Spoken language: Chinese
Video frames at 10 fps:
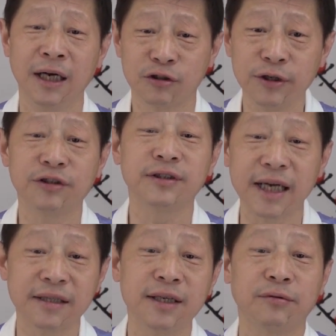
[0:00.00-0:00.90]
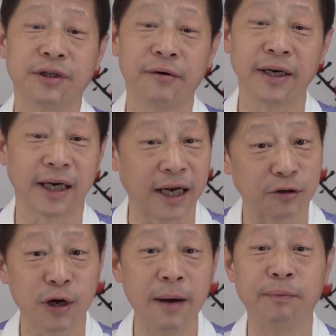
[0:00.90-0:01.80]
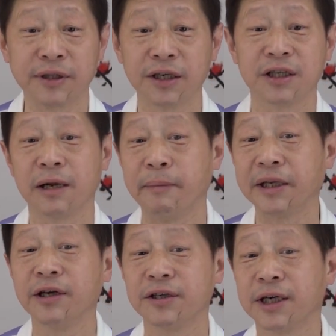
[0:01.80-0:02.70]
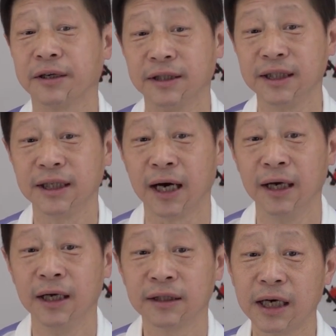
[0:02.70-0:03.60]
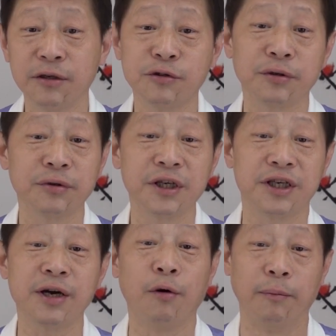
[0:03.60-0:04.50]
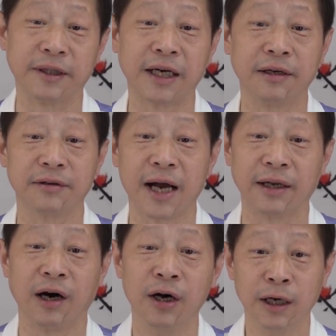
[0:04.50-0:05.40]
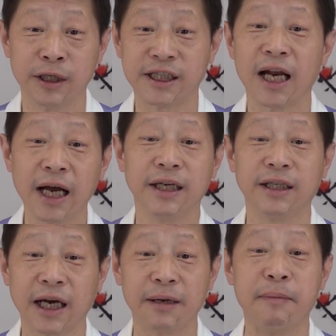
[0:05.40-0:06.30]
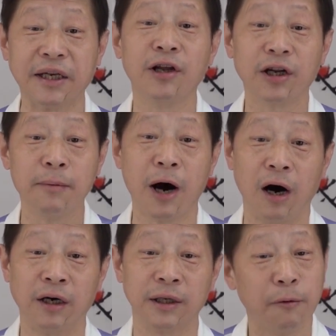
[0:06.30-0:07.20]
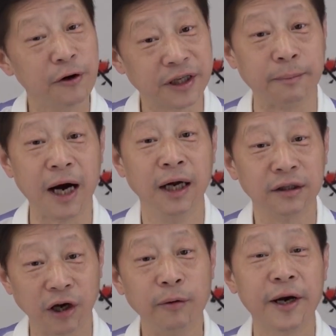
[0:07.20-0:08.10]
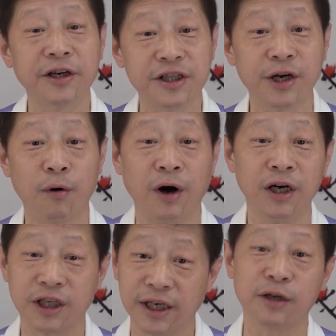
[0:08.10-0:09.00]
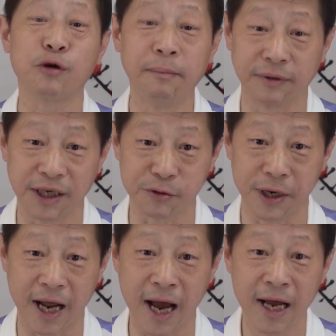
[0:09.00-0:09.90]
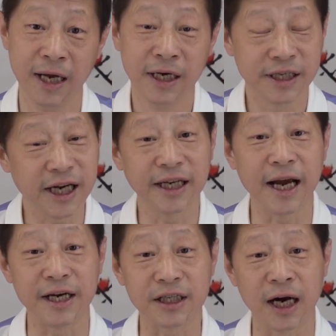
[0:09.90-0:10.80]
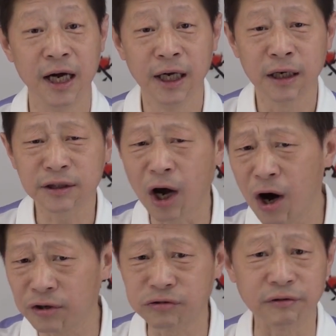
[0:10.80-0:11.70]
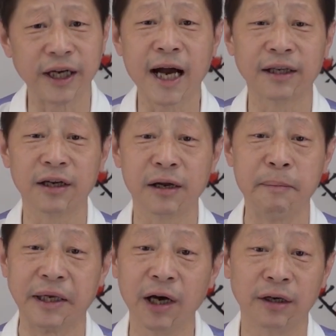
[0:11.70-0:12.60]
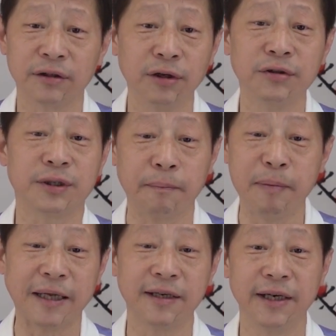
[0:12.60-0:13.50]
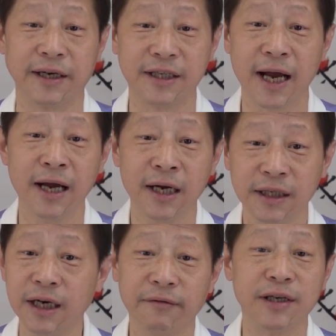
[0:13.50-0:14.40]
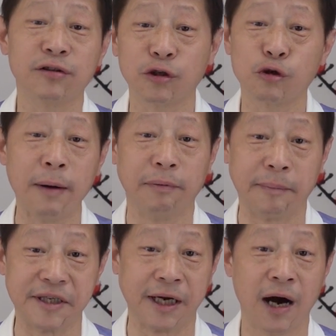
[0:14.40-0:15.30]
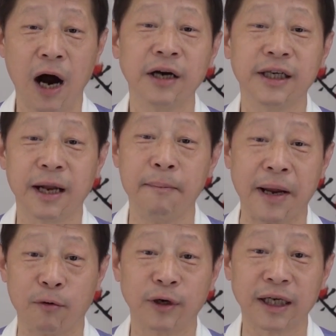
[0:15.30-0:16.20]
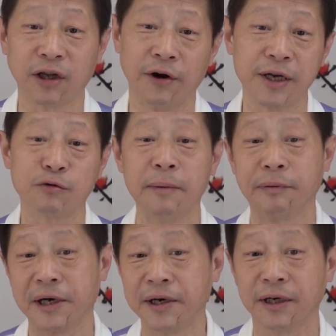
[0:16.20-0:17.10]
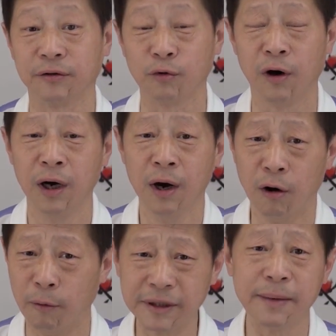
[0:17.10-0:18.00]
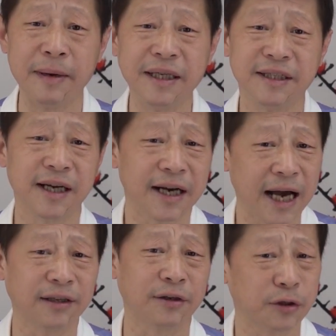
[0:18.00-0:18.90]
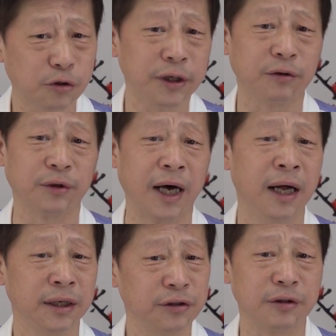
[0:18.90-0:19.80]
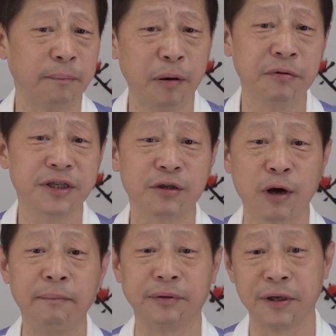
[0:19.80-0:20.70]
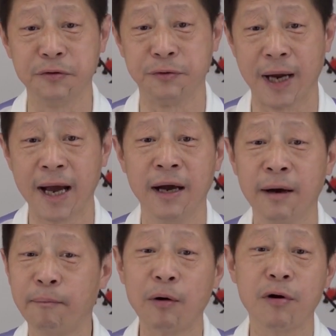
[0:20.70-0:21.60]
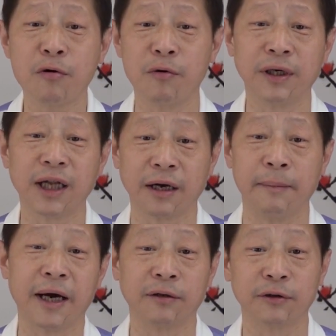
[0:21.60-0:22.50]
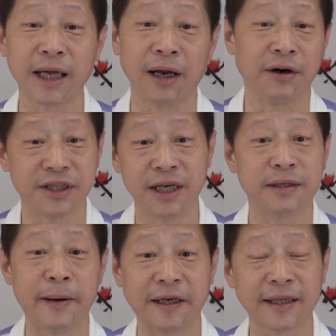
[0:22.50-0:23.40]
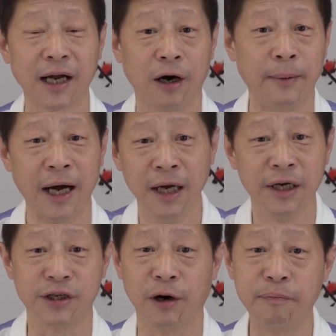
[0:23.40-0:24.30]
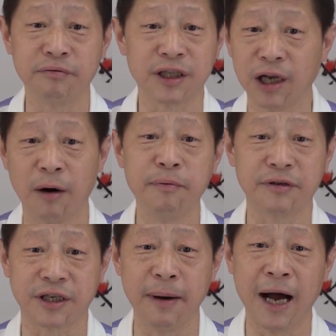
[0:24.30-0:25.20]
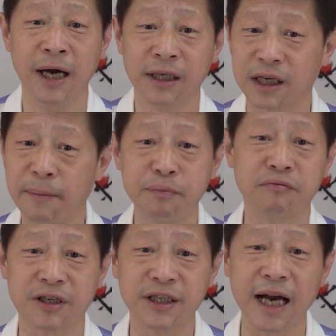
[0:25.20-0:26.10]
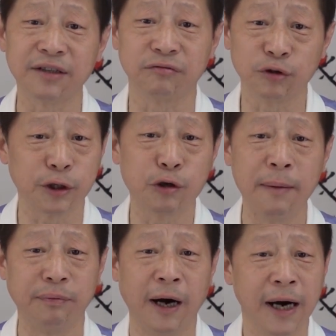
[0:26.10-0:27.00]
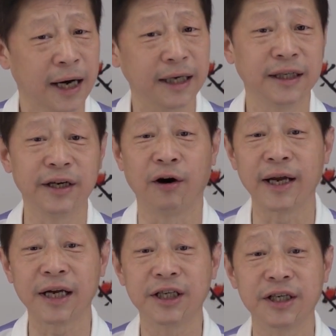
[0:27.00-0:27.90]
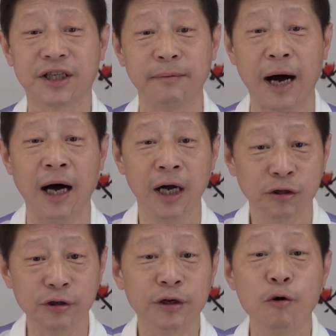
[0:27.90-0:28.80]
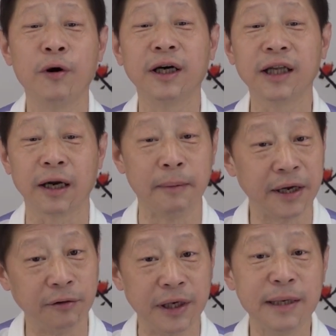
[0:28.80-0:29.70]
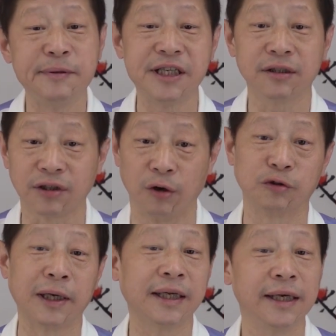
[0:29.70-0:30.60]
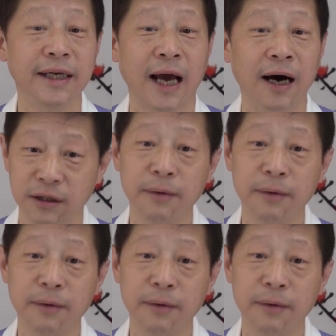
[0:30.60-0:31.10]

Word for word: 所以说，在这种情况下呢，川普当时的民调是很低的。但是最终的结果，我们大家都看到，希拉里她的民调那么好，那么为什么投票的结果是人家川普当选呢？现在也是，到处你看到的民调都是拜登领先。认为就是川普不行，而且呢，美国呢讨厌川普的人很多。我们在媒体上看到的最多的就是抨击川普的语言，包括共和党里面很多大佬、建制派的大佬嘛，小布什、老布什嘛，这个布什家族对川普恨得咬牙切齿嘛。所以共和党里面有一批倒川的力量。